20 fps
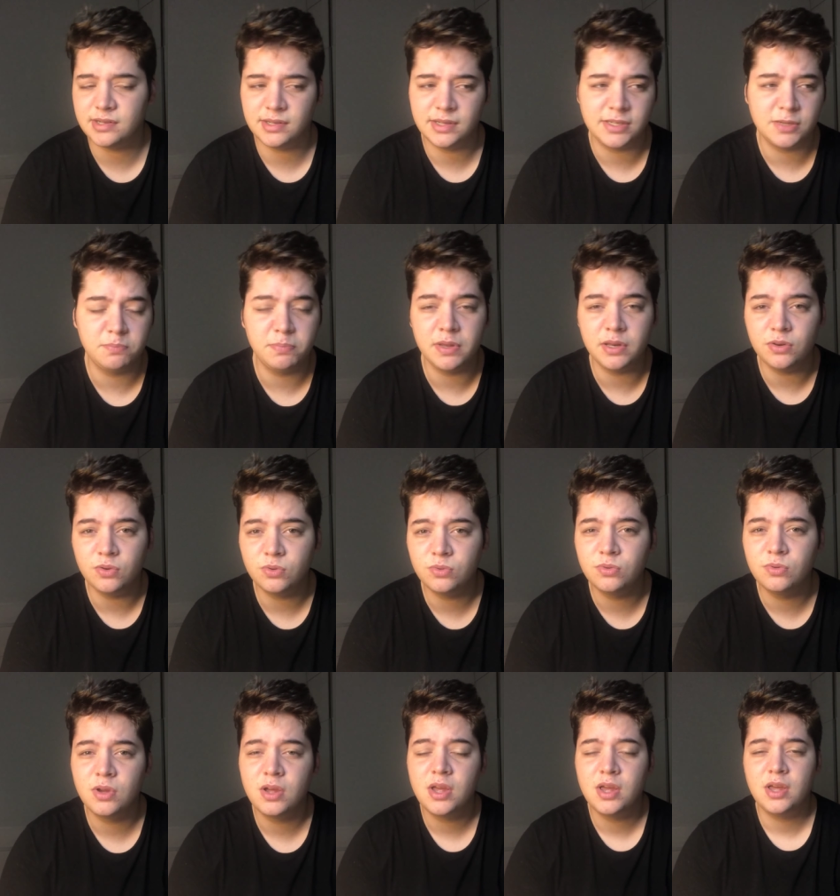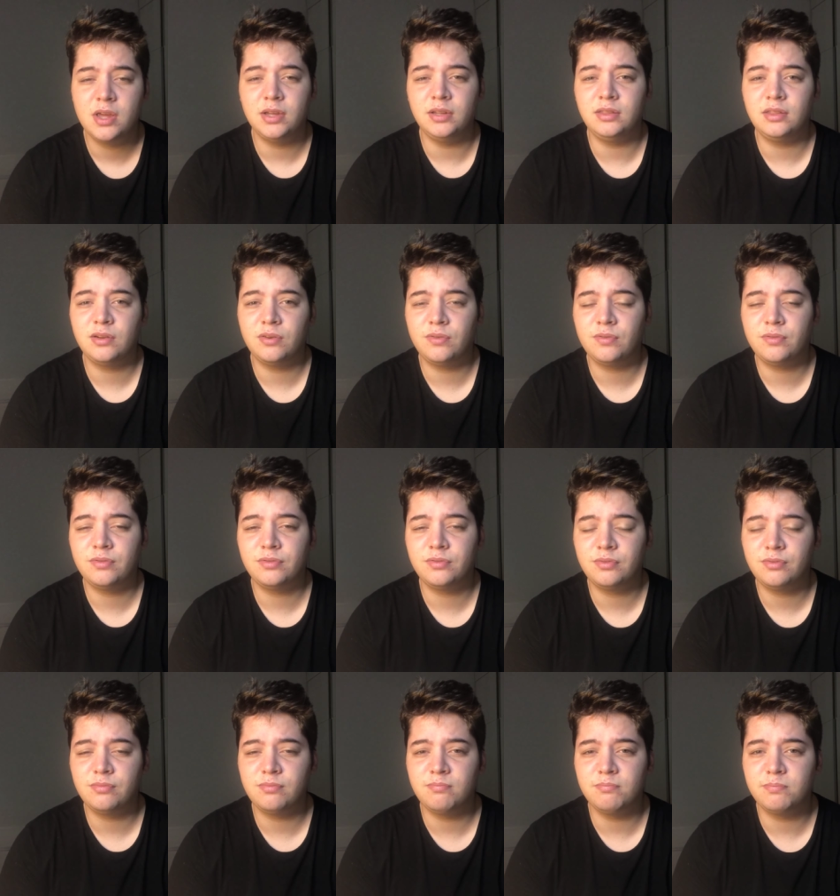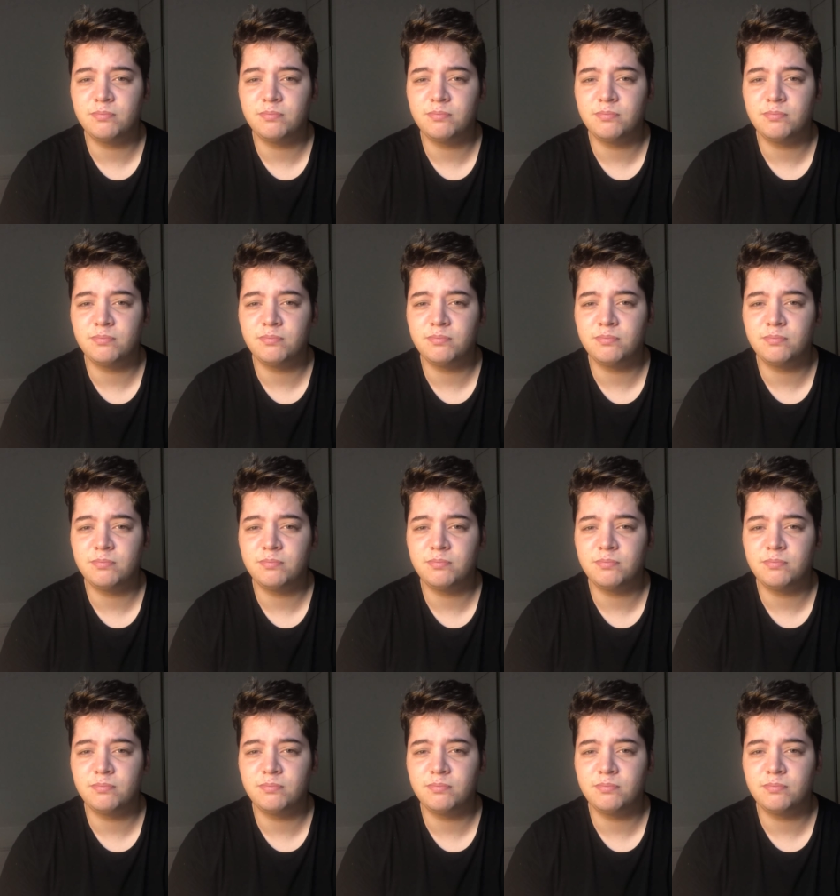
nesse período. Então,